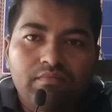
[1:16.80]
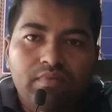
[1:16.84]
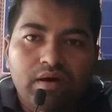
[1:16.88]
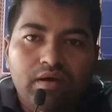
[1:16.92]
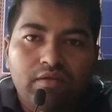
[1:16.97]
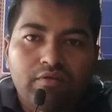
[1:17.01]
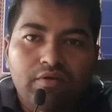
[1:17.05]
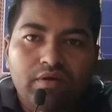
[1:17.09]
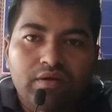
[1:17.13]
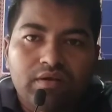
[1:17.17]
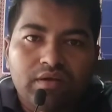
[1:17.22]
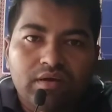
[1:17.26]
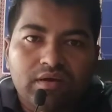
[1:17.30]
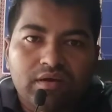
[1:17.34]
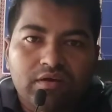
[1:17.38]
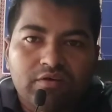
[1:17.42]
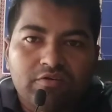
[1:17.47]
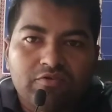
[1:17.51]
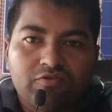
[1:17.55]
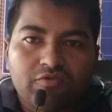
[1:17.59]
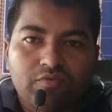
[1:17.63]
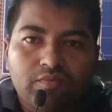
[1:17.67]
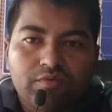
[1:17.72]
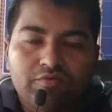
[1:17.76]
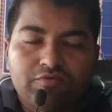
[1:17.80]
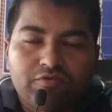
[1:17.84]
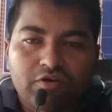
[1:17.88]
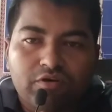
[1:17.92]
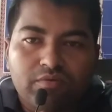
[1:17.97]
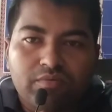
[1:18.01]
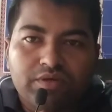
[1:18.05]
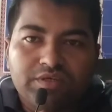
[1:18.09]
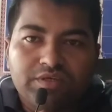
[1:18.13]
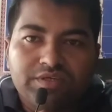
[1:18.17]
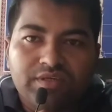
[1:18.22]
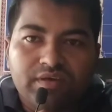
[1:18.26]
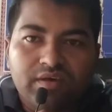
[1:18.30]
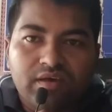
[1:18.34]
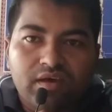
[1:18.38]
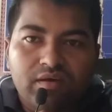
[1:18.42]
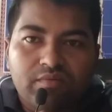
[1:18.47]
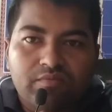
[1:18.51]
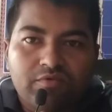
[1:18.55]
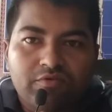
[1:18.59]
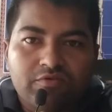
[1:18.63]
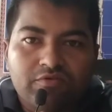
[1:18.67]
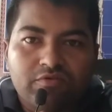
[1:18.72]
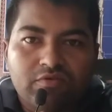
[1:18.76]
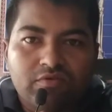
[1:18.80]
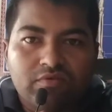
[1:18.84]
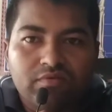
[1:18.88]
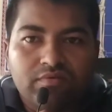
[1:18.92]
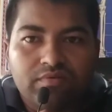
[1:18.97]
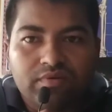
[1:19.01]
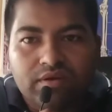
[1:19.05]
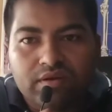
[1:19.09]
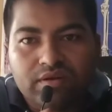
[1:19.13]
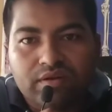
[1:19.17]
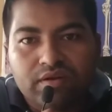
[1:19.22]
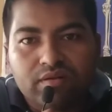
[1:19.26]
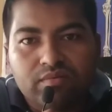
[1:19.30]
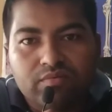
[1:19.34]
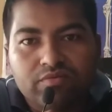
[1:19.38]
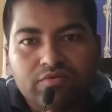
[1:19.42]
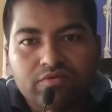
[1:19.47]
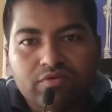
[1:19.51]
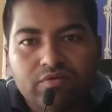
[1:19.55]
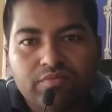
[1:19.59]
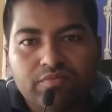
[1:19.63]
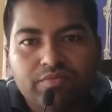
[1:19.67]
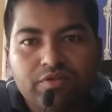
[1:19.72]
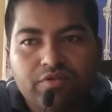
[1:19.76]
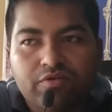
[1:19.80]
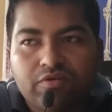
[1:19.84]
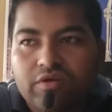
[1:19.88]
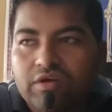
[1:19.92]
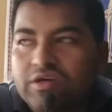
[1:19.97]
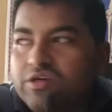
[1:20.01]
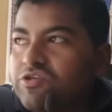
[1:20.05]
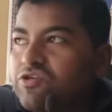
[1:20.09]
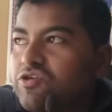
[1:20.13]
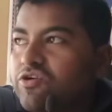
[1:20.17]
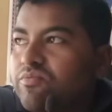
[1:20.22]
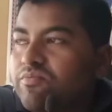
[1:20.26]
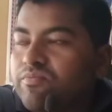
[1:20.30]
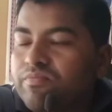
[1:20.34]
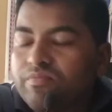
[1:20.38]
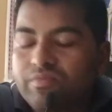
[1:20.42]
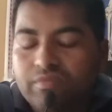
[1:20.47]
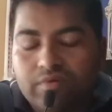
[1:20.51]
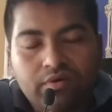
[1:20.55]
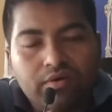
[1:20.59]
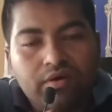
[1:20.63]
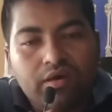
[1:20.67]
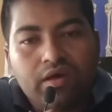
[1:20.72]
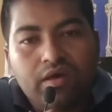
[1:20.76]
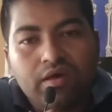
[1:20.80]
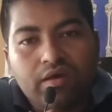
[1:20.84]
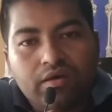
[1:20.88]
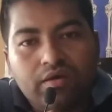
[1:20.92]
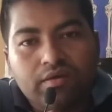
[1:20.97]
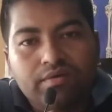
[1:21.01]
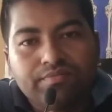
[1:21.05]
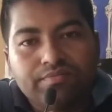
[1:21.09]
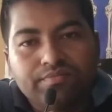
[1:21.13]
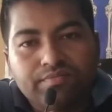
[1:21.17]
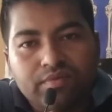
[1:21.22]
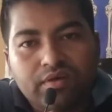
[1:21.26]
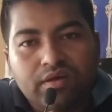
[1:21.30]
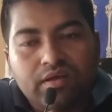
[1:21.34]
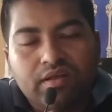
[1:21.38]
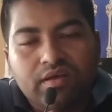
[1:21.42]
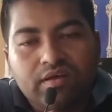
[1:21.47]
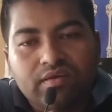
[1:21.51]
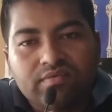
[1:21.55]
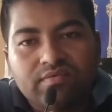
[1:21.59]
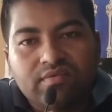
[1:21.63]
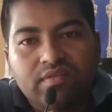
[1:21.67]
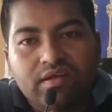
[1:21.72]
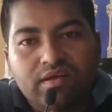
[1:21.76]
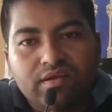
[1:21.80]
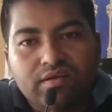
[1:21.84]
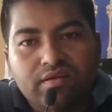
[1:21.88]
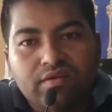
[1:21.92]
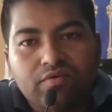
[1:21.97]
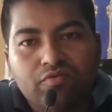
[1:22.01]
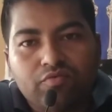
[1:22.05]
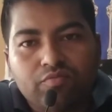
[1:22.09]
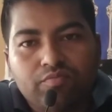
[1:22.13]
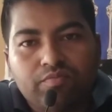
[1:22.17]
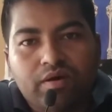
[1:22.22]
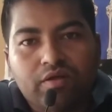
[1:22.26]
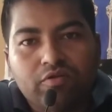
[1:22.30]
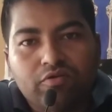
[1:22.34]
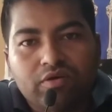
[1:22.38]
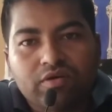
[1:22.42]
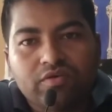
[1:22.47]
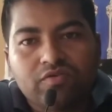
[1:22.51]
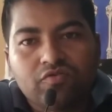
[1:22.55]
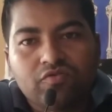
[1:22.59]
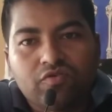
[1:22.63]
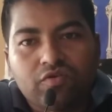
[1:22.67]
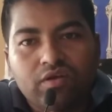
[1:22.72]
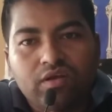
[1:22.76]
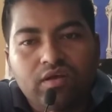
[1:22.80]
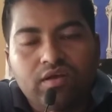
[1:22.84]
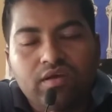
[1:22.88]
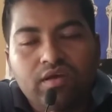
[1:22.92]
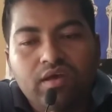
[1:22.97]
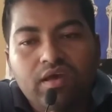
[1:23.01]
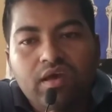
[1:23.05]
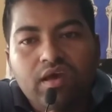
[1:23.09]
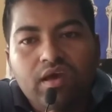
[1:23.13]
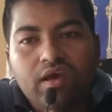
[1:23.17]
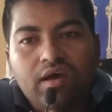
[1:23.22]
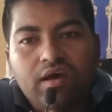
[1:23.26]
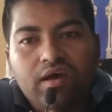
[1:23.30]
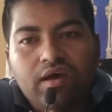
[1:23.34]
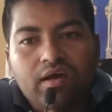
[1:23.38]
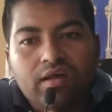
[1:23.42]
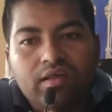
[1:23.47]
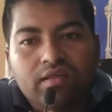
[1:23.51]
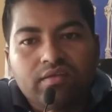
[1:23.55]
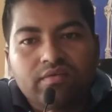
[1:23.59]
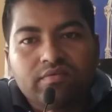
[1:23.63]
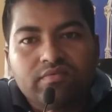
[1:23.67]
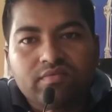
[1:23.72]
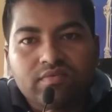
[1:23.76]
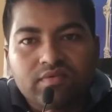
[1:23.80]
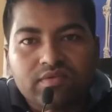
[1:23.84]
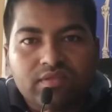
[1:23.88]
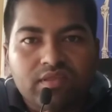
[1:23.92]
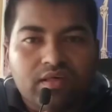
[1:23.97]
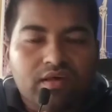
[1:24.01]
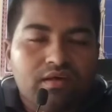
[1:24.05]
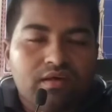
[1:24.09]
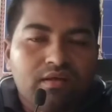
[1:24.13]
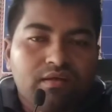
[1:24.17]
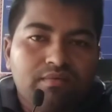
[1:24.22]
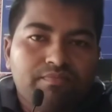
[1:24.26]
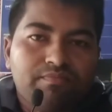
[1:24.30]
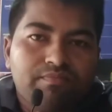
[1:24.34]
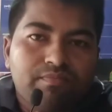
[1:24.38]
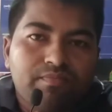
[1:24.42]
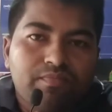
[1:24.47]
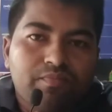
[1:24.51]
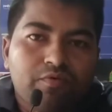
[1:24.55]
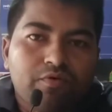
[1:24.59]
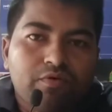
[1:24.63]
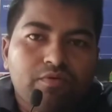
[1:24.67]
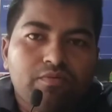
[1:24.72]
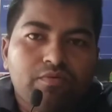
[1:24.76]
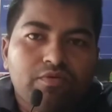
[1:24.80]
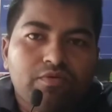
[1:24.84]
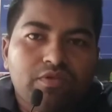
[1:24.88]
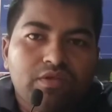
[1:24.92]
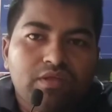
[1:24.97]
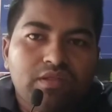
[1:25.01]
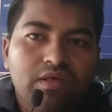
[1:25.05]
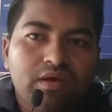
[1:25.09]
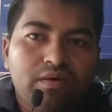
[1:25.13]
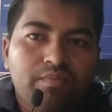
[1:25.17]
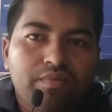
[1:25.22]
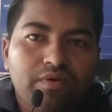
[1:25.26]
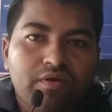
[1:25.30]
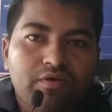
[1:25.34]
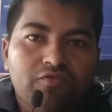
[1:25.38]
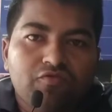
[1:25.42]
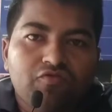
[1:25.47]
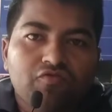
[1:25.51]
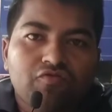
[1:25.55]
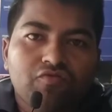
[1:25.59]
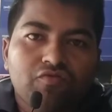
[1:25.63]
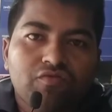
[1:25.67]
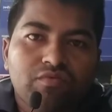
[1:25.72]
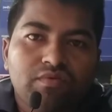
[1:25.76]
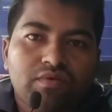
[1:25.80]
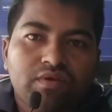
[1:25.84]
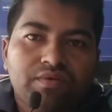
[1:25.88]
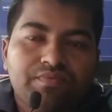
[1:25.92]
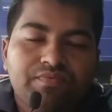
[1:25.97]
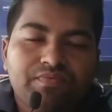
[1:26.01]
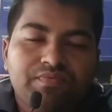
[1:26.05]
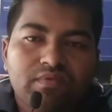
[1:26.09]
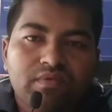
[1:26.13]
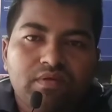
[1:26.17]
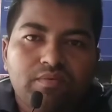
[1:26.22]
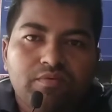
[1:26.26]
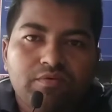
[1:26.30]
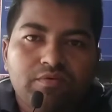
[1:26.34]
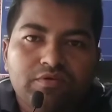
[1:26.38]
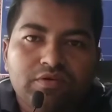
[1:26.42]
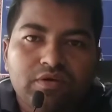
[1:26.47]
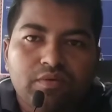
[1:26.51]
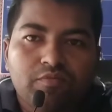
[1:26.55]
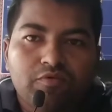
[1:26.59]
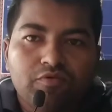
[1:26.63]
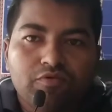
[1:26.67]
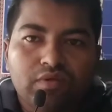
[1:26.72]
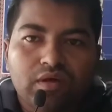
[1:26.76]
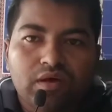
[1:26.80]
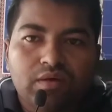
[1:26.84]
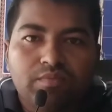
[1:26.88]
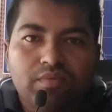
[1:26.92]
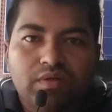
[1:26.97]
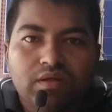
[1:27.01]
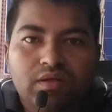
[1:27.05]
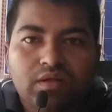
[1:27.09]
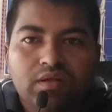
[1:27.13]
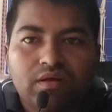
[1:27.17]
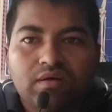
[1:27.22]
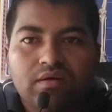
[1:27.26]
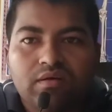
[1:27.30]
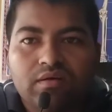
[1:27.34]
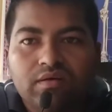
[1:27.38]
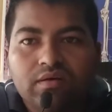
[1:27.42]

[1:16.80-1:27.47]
ভালো একটা কাজ করবে ছয় মাস থেকে এক বছর কি দেড় বছরের ভিতরে এইসব রাইস লাইনটা খুব ভালো কাজ করে আর তার পরবর্তীতে আমি কিছু টিপস দেব যেমন আপনারা